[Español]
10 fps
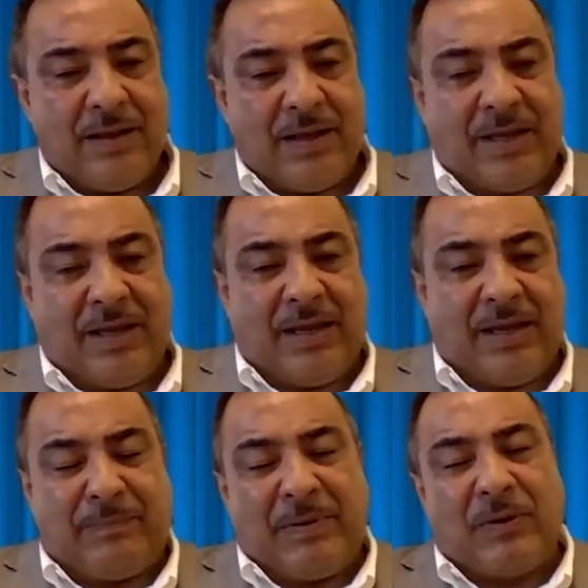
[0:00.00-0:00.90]

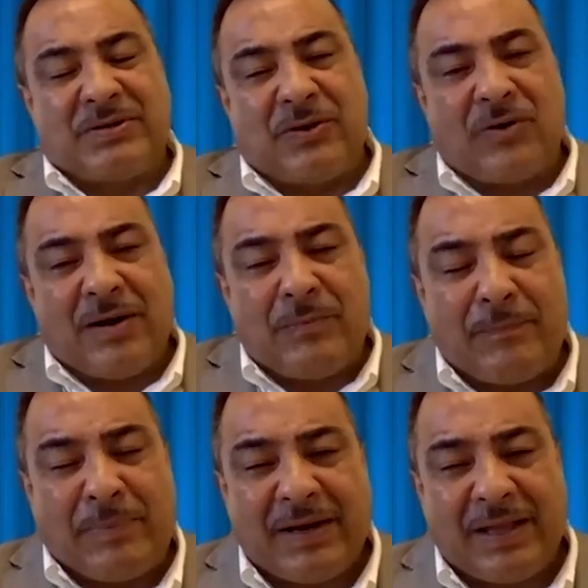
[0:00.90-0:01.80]
Y, pero el señor
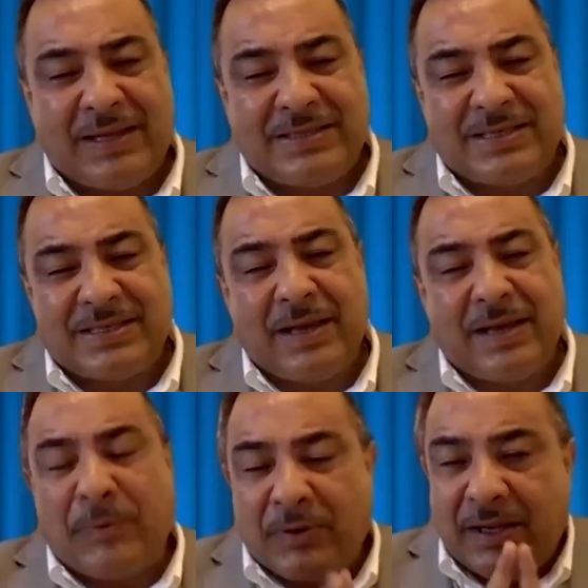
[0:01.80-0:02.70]
Ramón Parada insistía
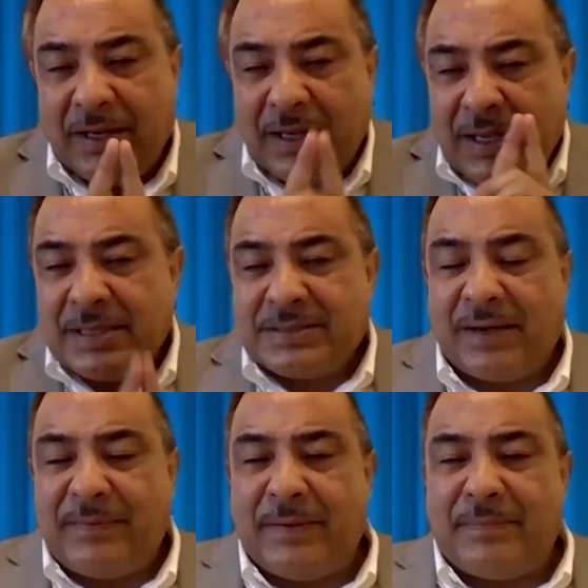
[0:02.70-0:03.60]
porque
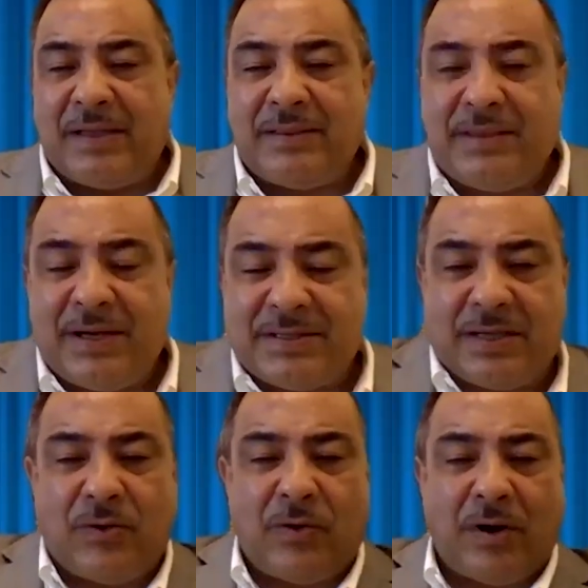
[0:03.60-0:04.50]
sabiamente el
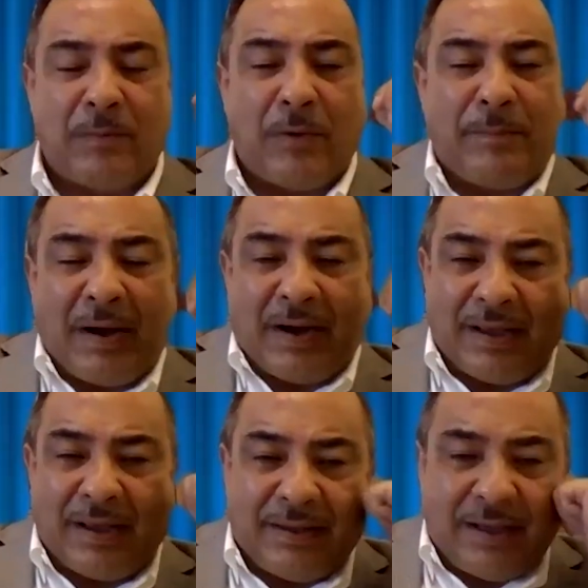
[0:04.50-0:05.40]
señor Ramón
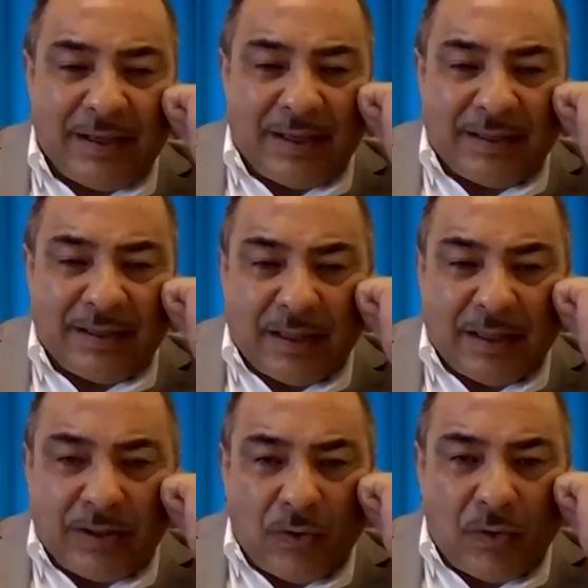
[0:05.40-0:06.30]
Parada
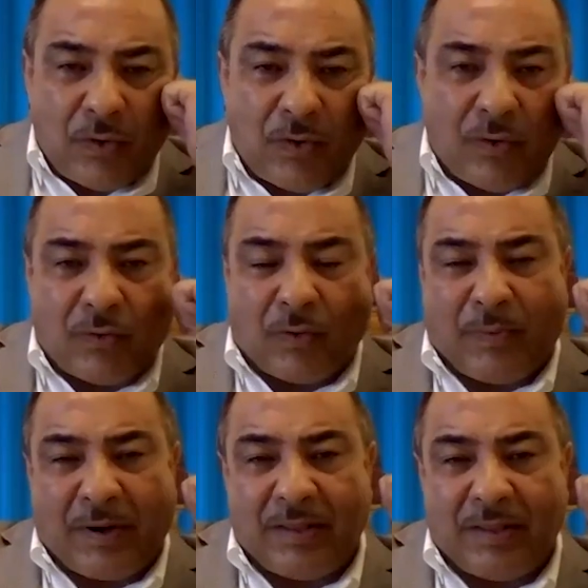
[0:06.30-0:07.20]
entendió,
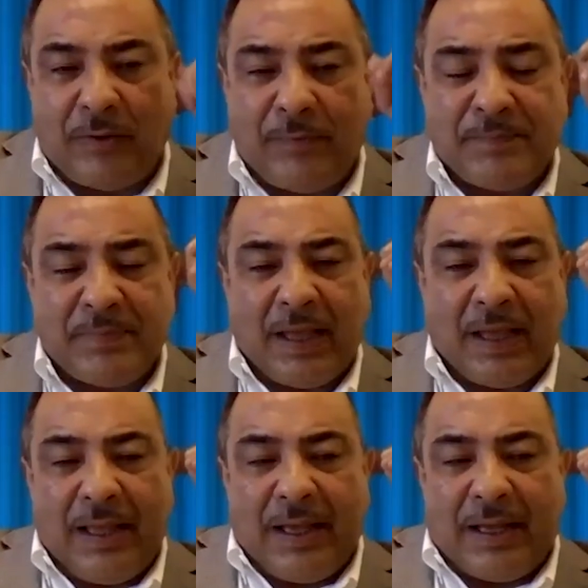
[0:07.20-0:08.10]
comprendió
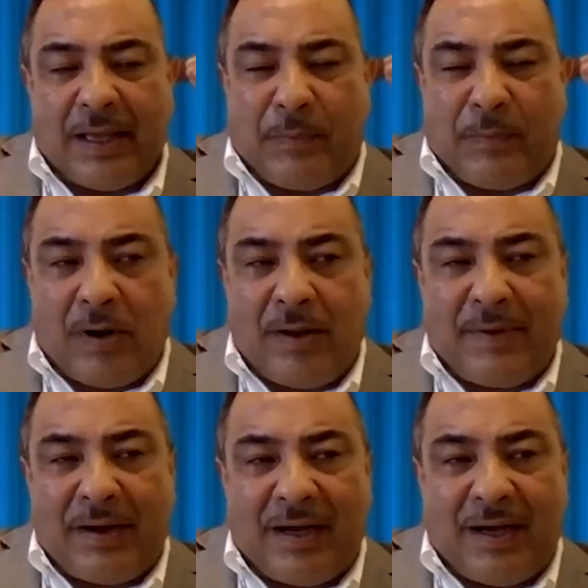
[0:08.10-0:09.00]
que el
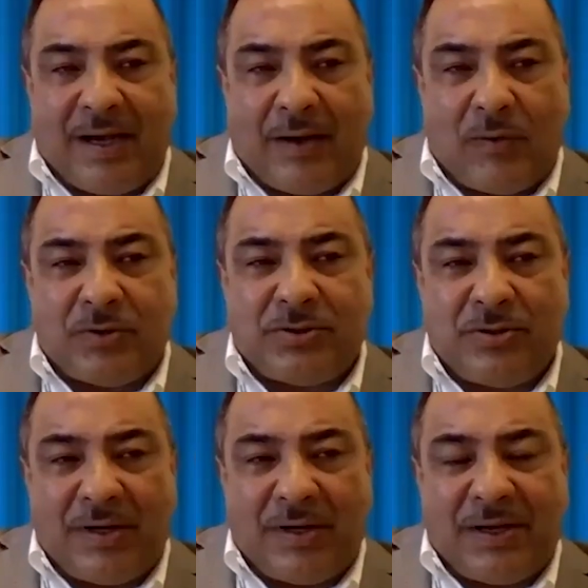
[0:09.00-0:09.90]
problema en el
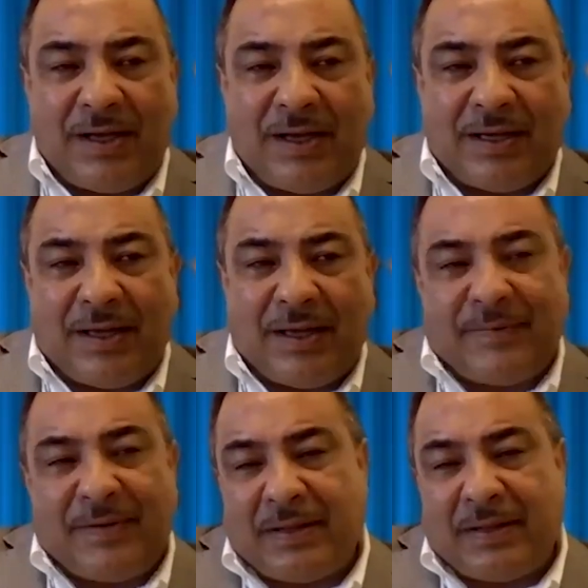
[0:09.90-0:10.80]
negocio era que
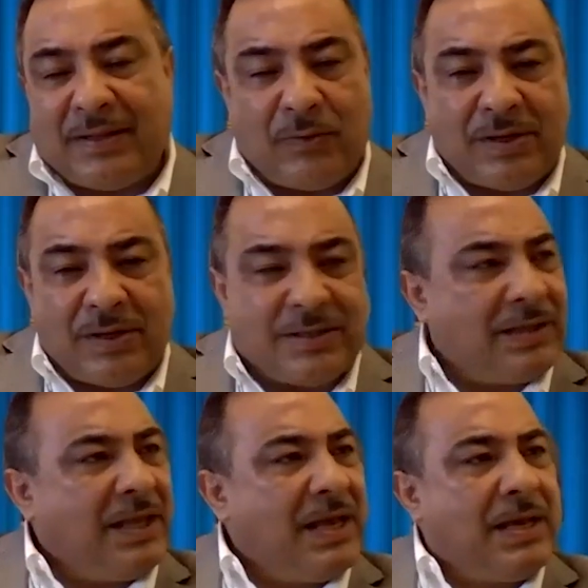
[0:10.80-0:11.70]
habían vendedores de
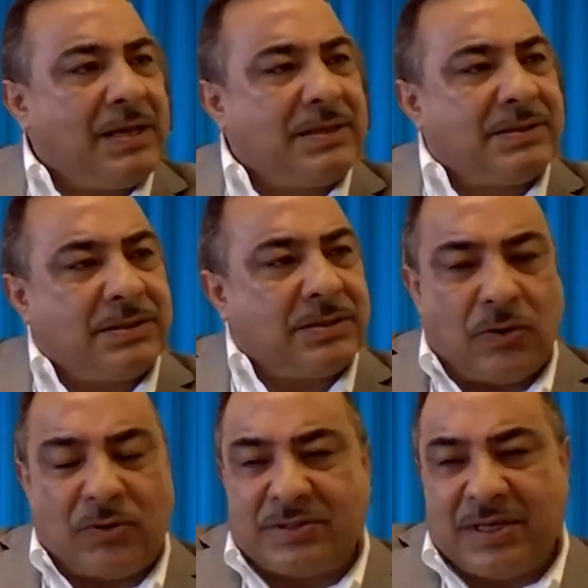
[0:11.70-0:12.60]
10,
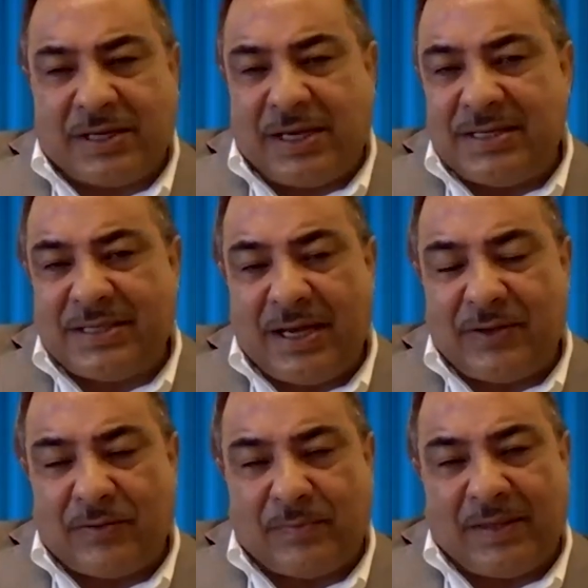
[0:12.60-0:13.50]
12, 15
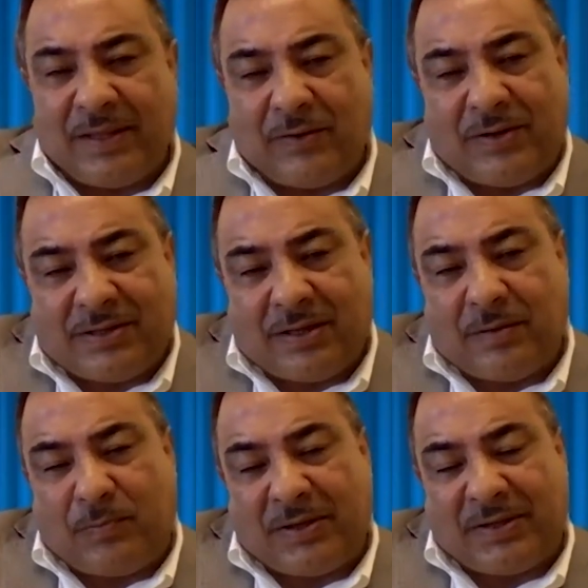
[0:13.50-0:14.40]
años, vendedores que
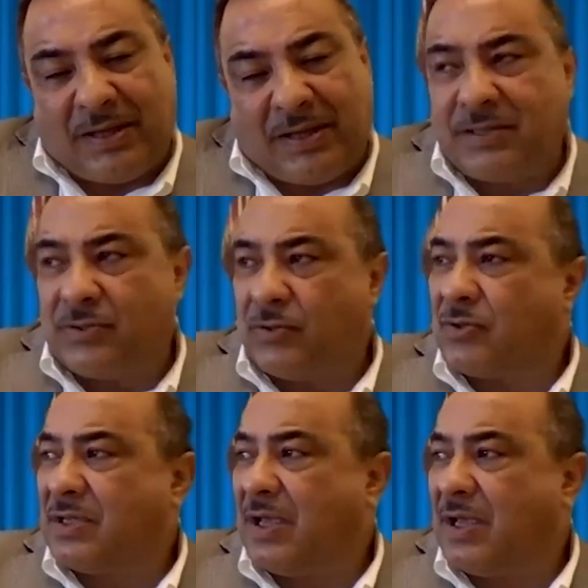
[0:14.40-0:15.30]
después de 10 o
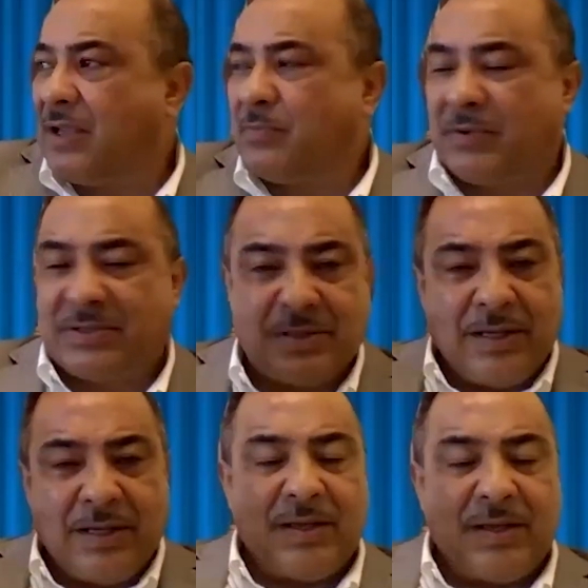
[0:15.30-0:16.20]
12 años, pues
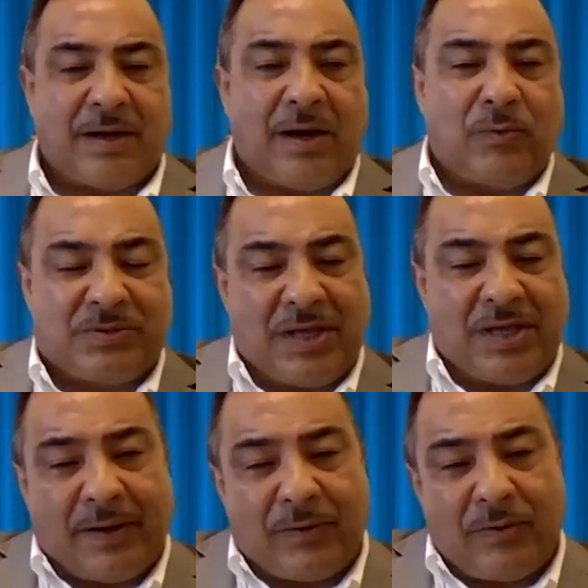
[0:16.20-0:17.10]

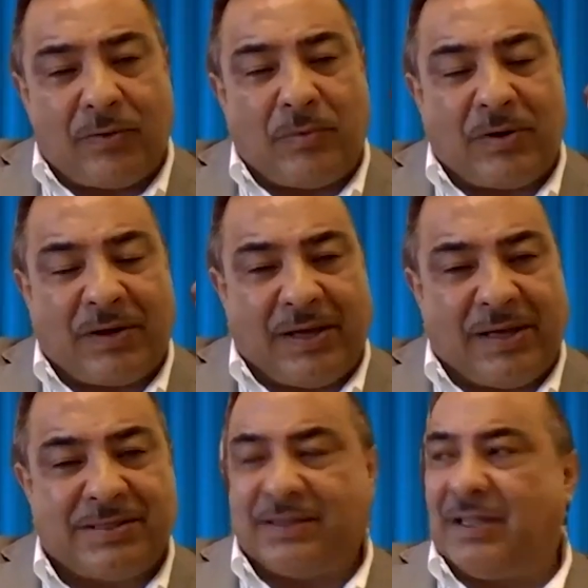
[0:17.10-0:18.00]
renunciaban, ¿no? Como que
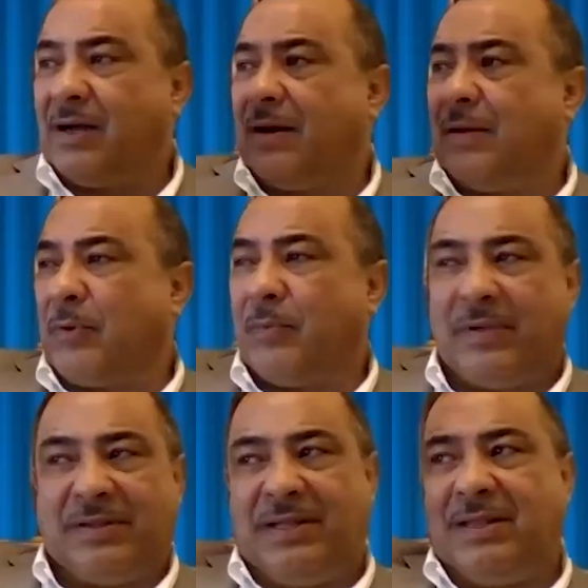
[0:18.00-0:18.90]
esa tierra
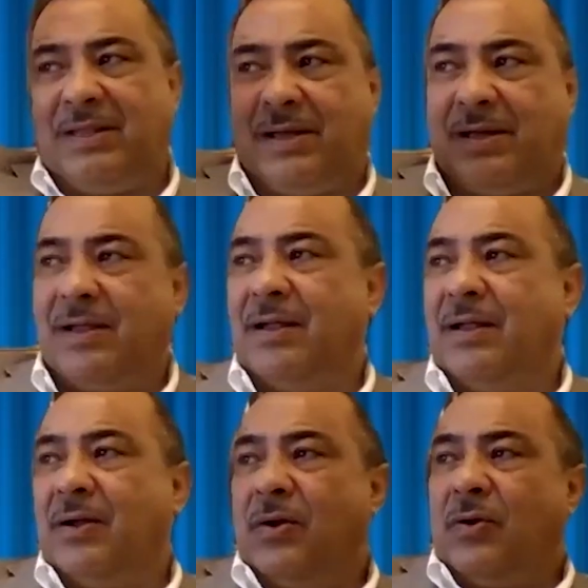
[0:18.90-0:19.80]
prometida
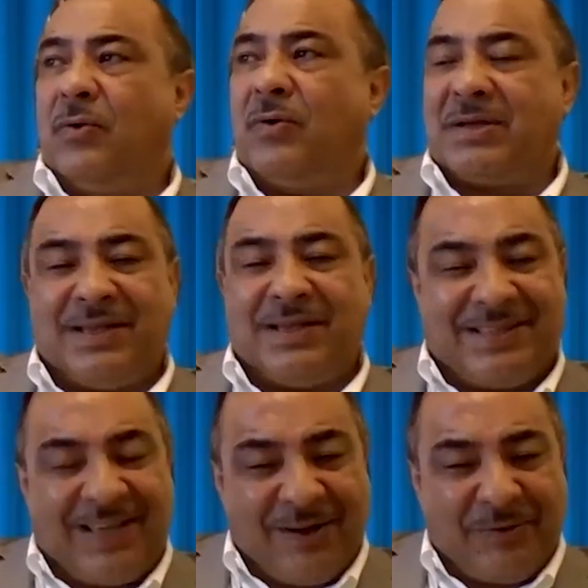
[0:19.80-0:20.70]
nunca se
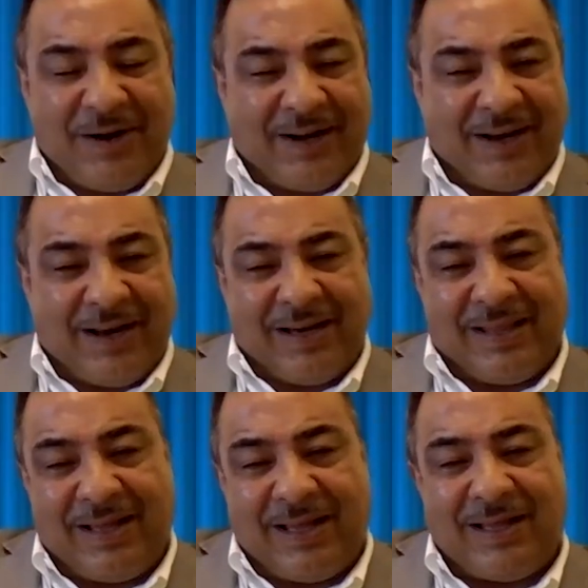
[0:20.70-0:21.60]
hacía una
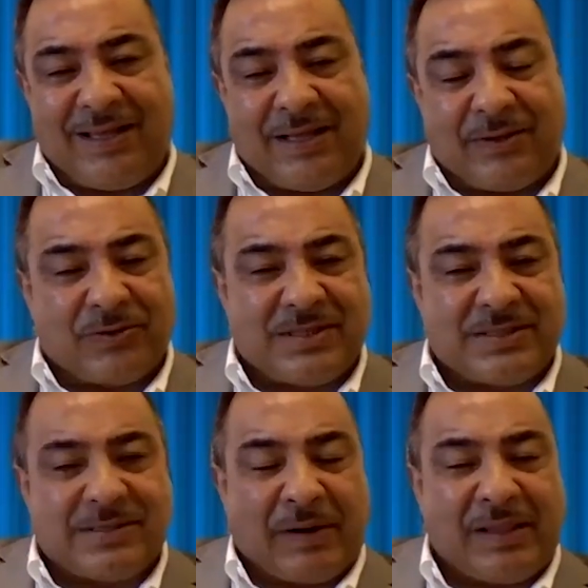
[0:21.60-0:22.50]
realidad y entonces
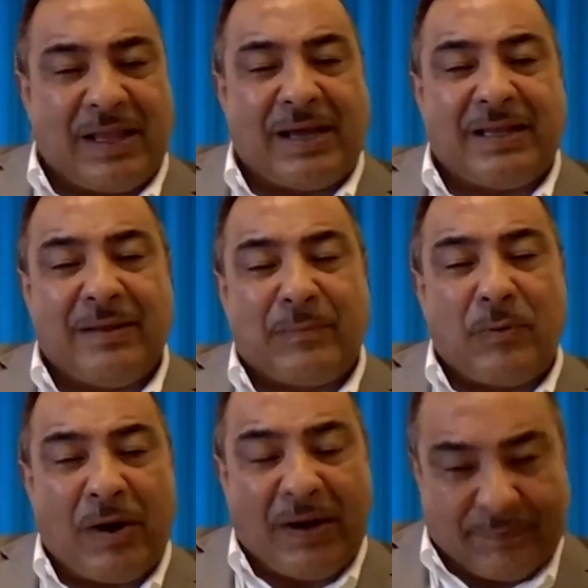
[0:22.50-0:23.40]
se perdía gente muy
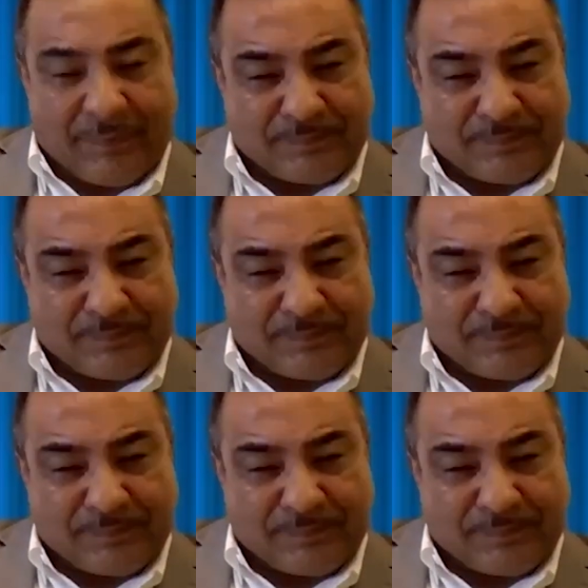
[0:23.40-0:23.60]
buena.